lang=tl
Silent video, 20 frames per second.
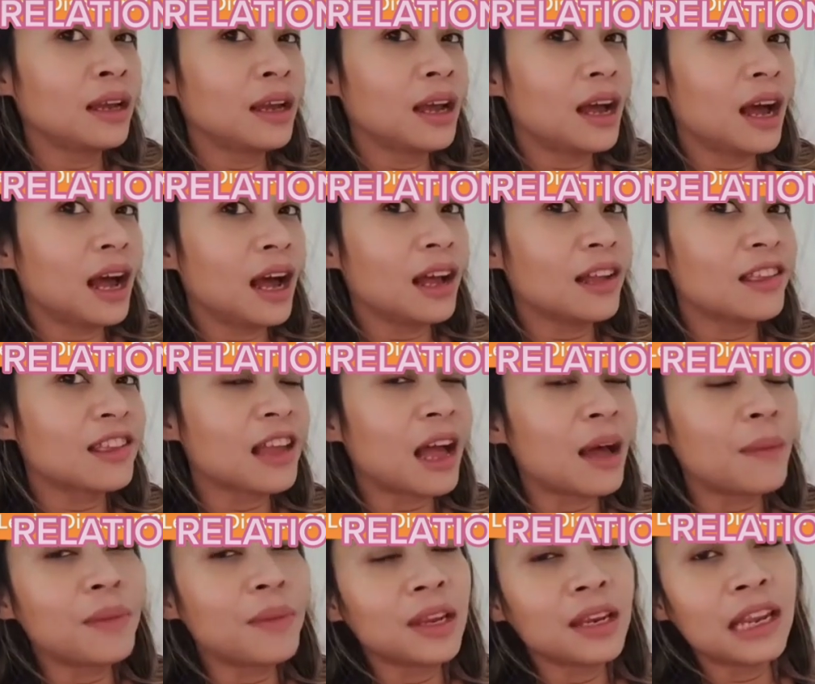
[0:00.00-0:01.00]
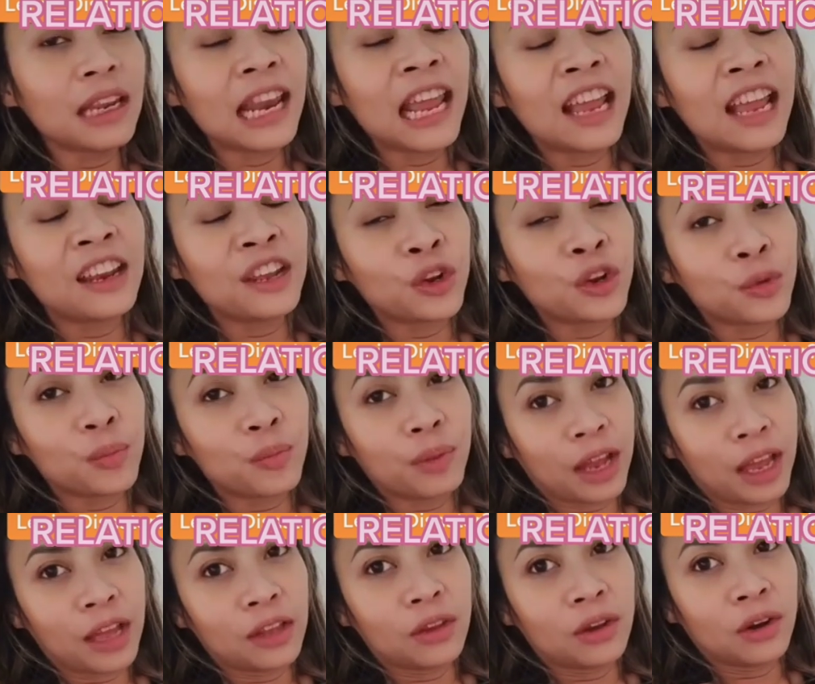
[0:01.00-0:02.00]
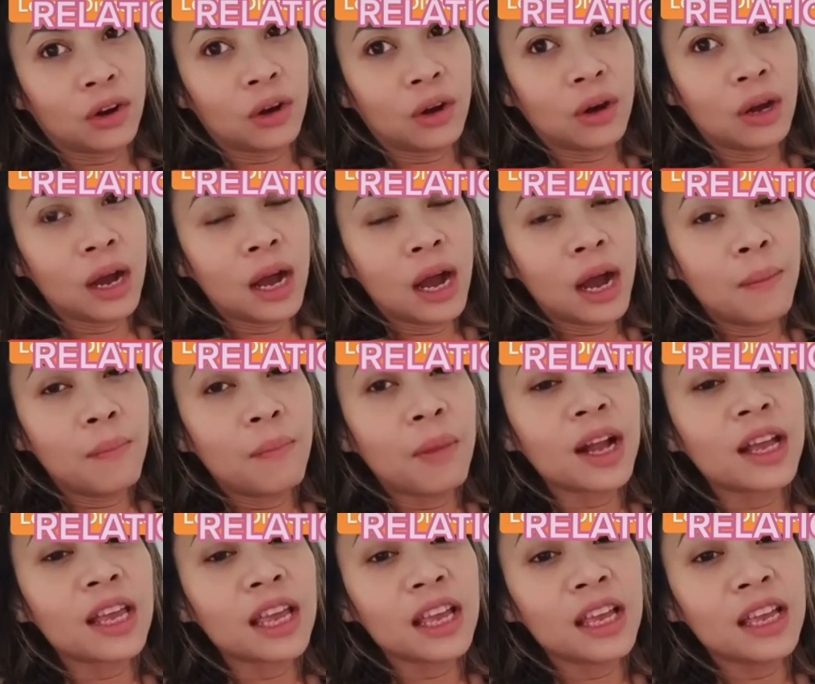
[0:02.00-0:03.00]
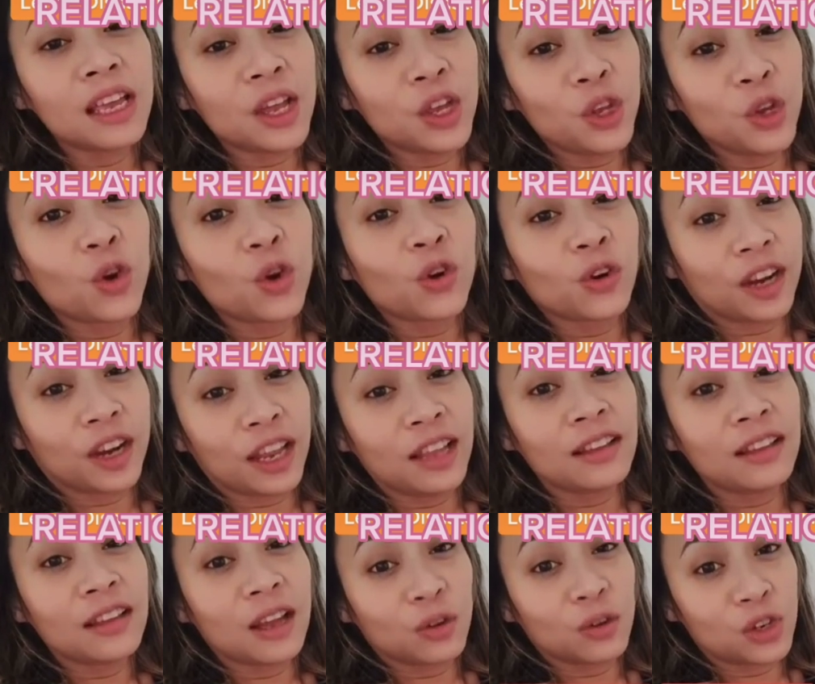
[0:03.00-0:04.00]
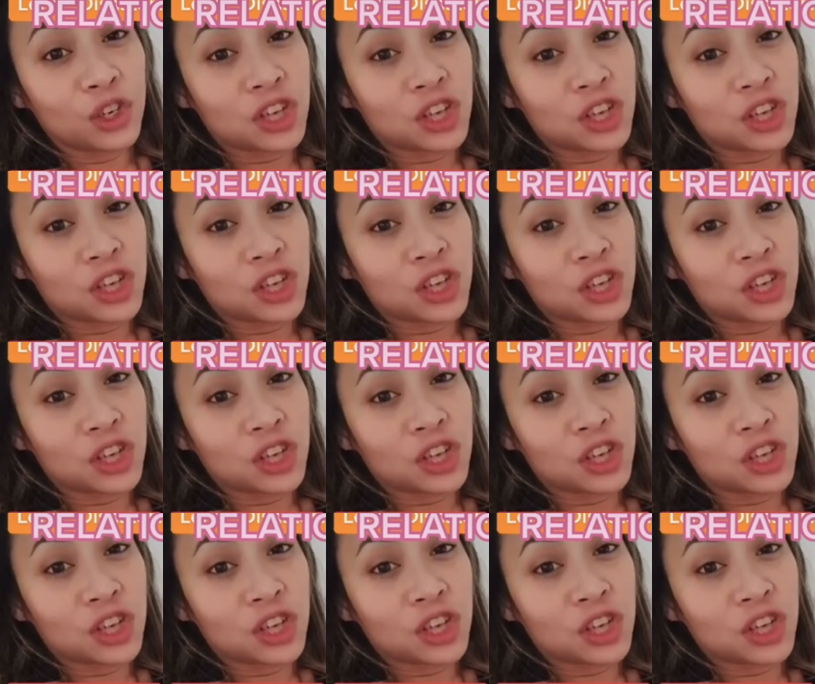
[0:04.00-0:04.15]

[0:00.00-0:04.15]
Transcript: Ang sabi ni Lenny Robredo, magiging Ukraine daw siya.